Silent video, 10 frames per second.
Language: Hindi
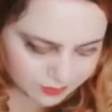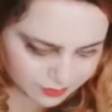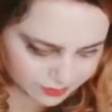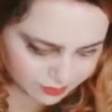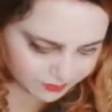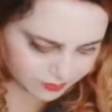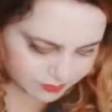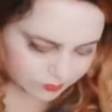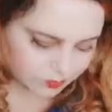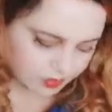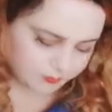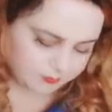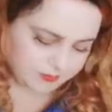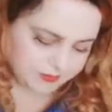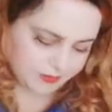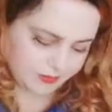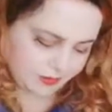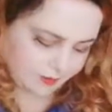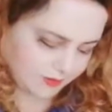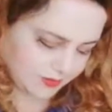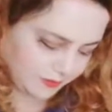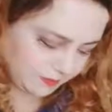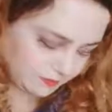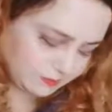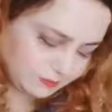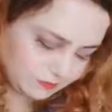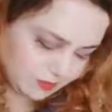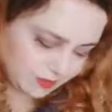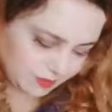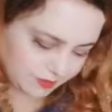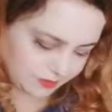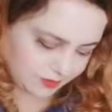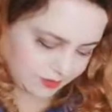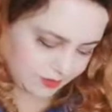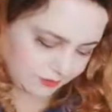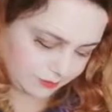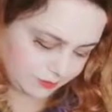इन सब चीज़ों को आप मिक्स करें आपस में अच्छे तरीके से